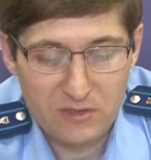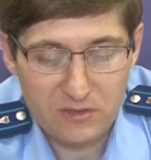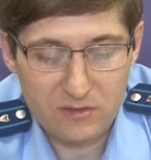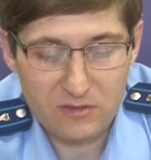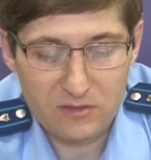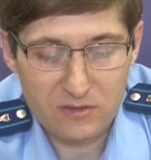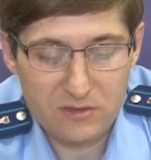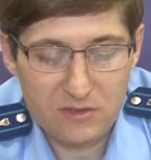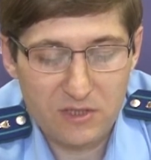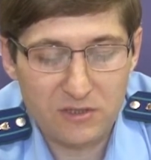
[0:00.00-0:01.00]

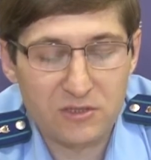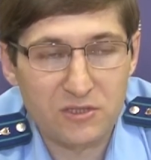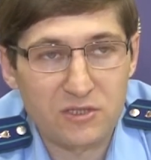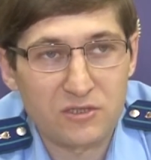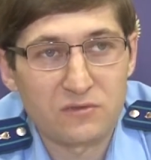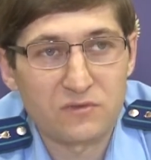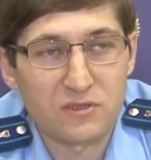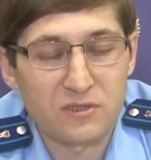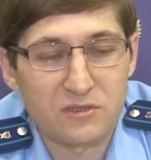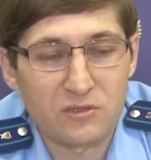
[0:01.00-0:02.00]
э, средней тяжести
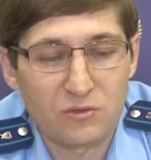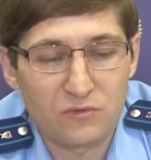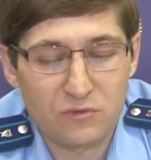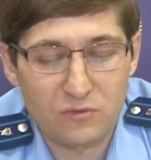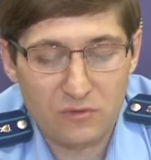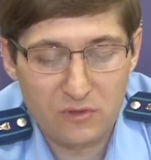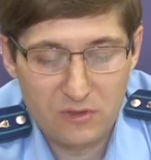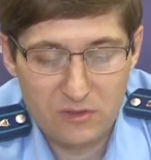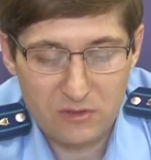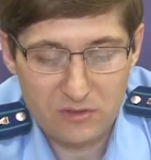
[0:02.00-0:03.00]
вреда здоровью,
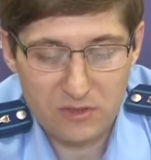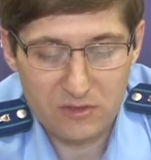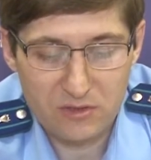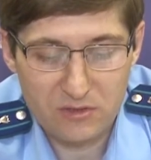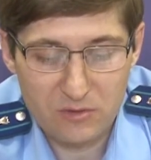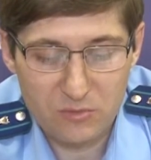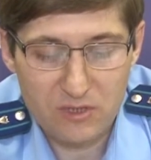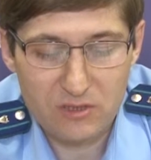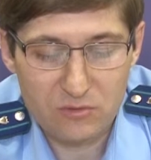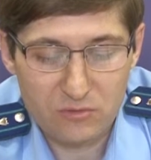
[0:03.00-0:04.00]
Э,
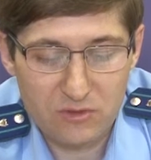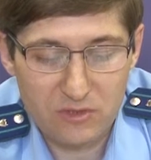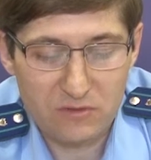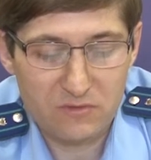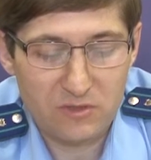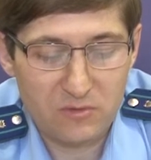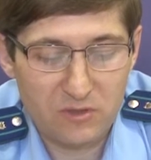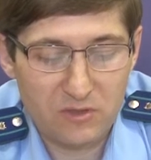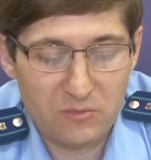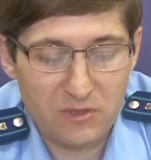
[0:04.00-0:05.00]
рентген-лаборанту рентгеновского
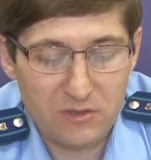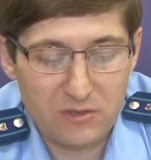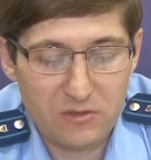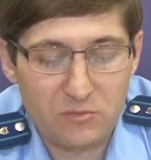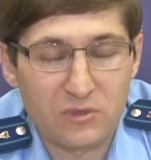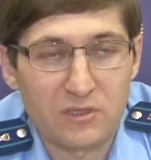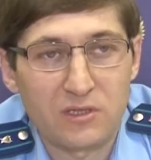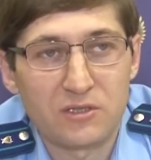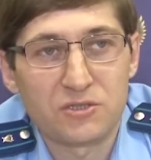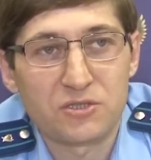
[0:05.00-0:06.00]
кабинета
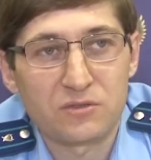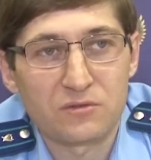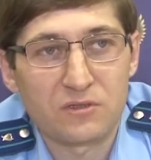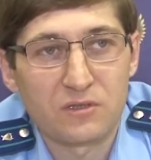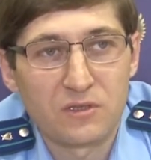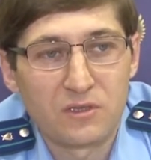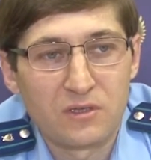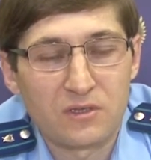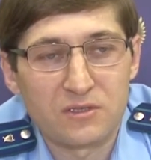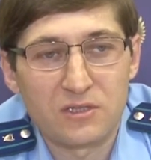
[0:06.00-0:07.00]
поликлинического
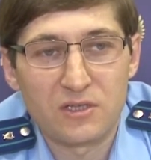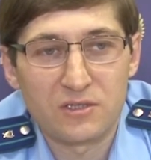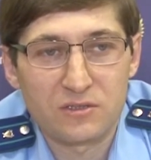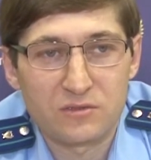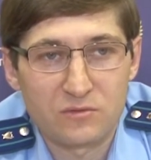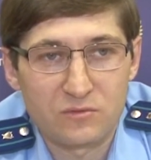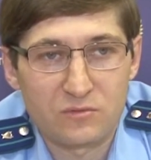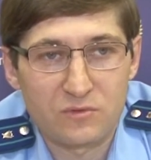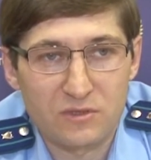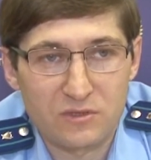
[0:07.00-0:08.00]
отделения
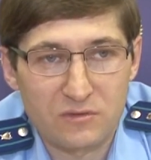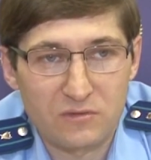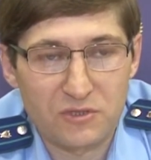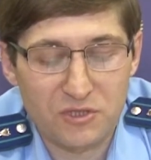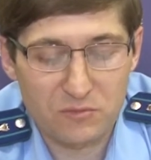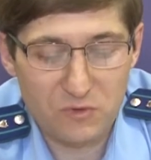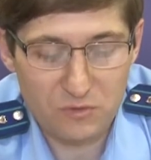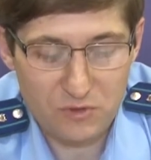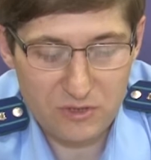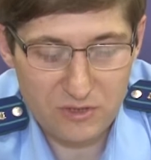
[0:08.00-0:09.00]
указанного
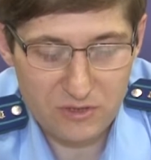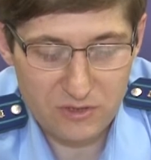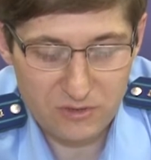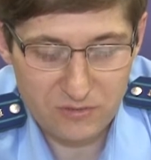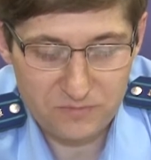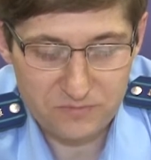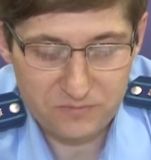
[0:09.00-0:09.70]
лечебного учреждения.